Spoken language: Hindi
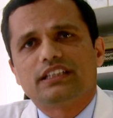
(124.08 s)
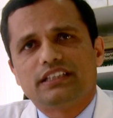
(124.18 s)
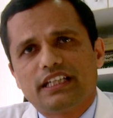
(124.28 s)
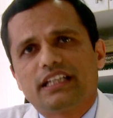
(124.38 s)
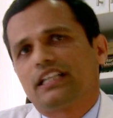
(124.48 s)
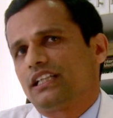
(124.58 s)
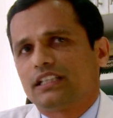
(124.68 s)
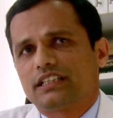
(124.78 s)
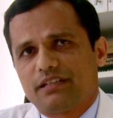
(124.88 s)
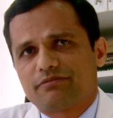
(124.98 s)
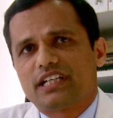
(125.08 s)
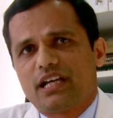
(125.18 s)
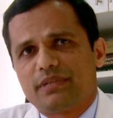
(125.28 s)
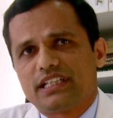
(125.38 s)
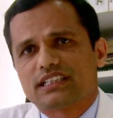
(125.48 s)
ये टाइप वन
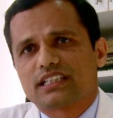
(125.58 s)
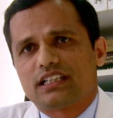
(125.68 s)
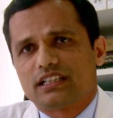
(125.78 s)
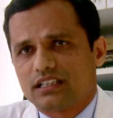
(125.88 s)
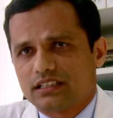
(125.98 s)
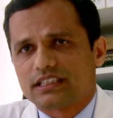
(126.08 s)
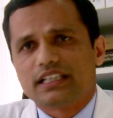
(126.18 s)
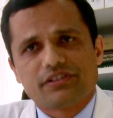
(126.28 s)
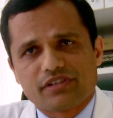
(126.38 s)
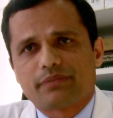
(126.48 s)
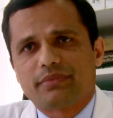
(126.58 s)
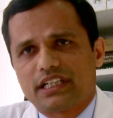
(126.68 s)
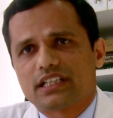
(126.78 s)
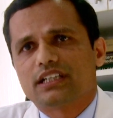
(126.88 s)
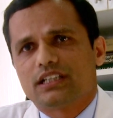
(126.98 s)
डायबिटीज़ का सही
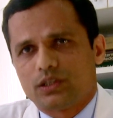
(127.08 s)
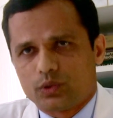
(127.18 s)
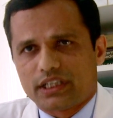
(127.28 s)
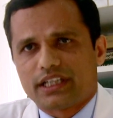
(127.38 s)
ट्रीटमेंट होता